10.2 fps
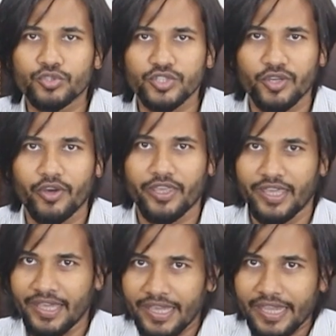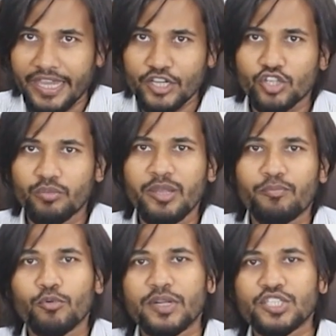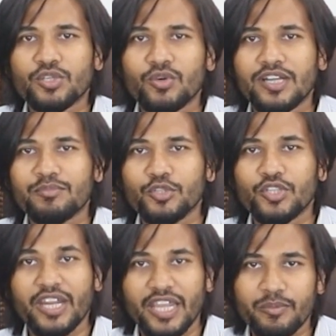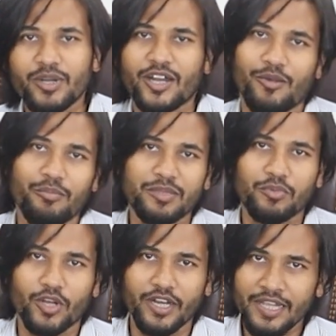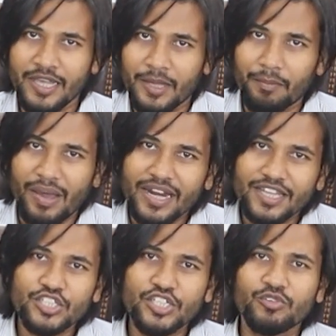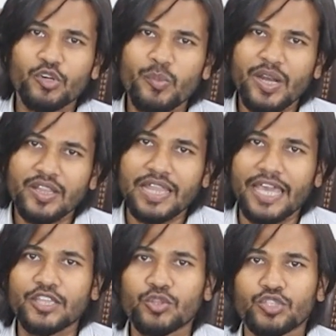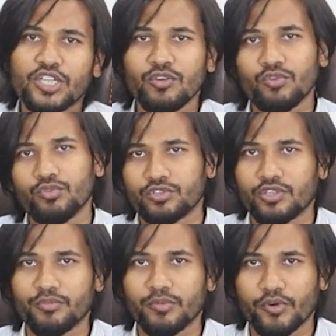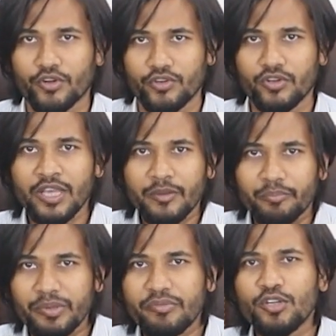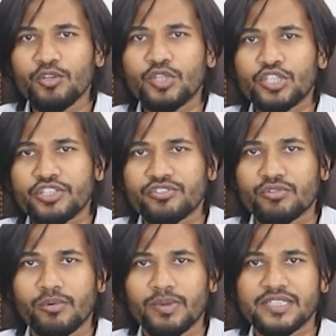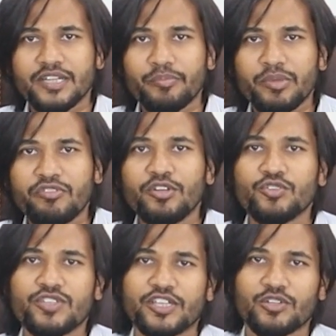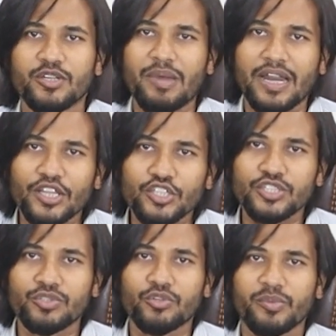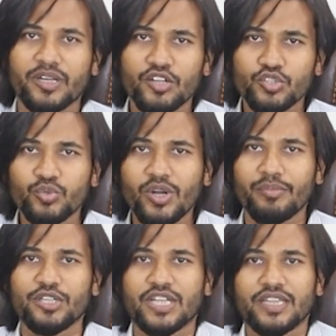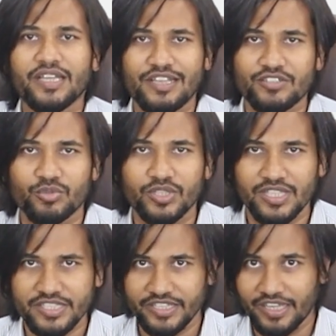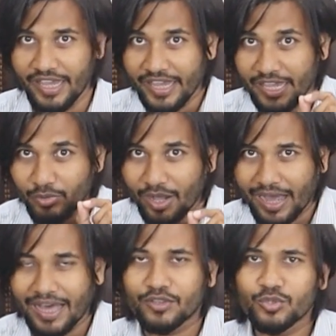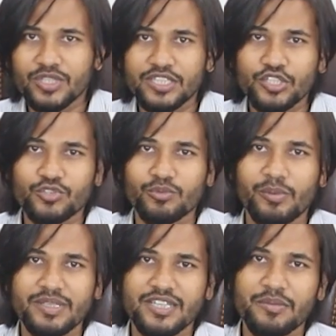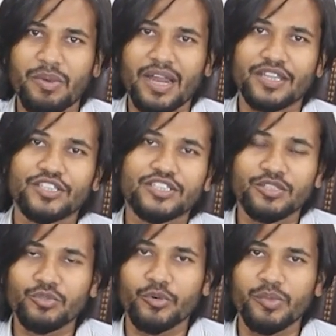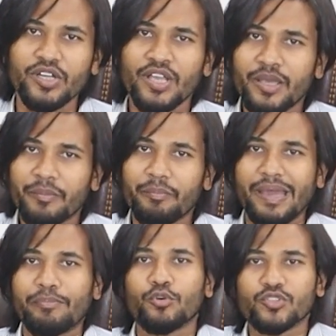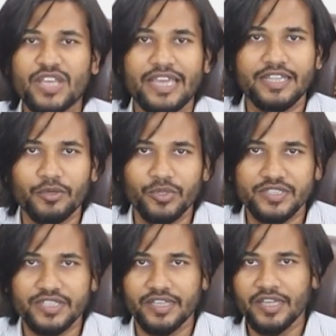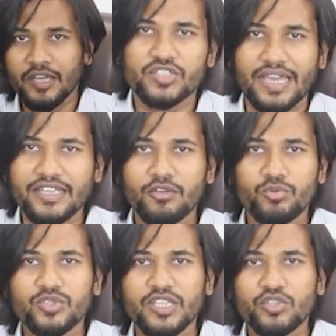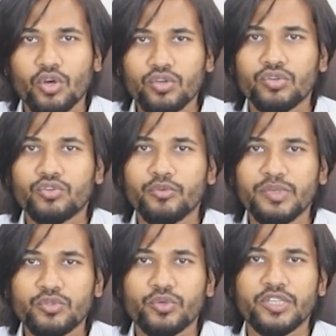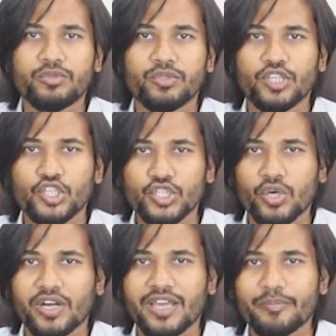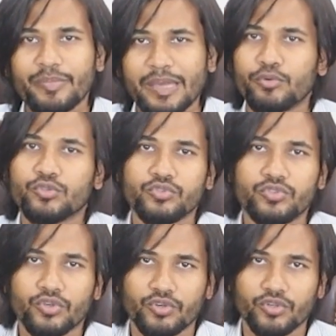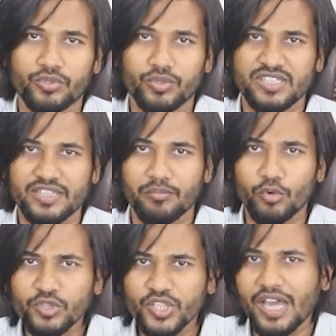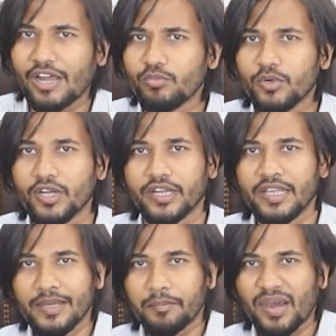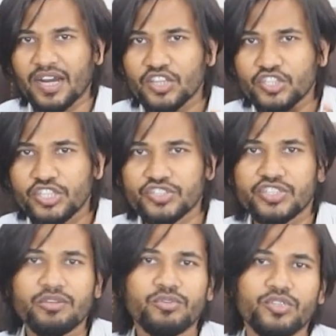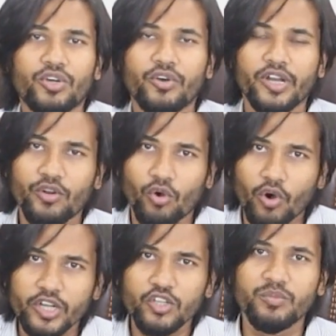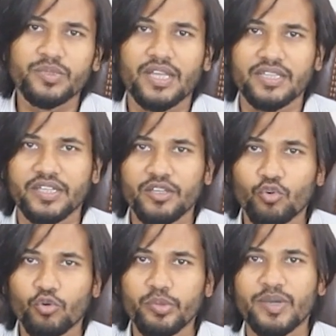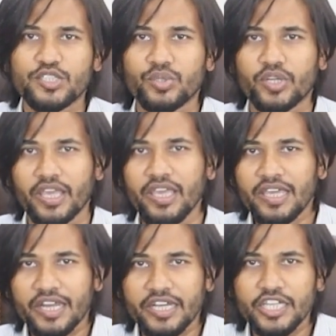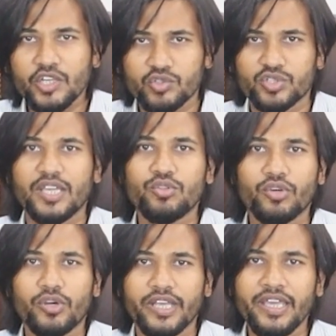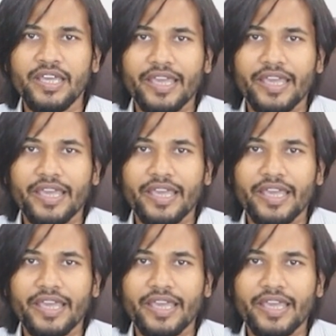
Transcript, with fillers: অনুষ্ঠিত হয় এ সময় প্রবাসী কল্যাণমন্ত্রী ইমরান আহমেদ বলেন বাংলাদেশের কর্মীরা দায়িত্বশীল ও কর্তব্যপরায়ণ বিভিন্ন দেশের শ্রমবাজারে বিভিন্ন সেক্টরে বাংলাদেশি কর্মীরা সুনামের সাথে কাজ করে যাচ্ছে এবং আন্তর্জাতিক শ্রমবাজারে বাংলাদেশের কর্মীর ব্যাপক চাহিদা রয়েছে চাহিদা অনুযায়ী দক্ষ কর্মী তৈরি করতে সরকার ব্যাপক উদ্যোগ গ্রহণ করেছে মন্ত্রী আরও বলেন বাংলাদেশের যে কোনো ধরনের অনিয়মতান্ত্রিক অভিবাসনকে নিরুৎসাহিত করে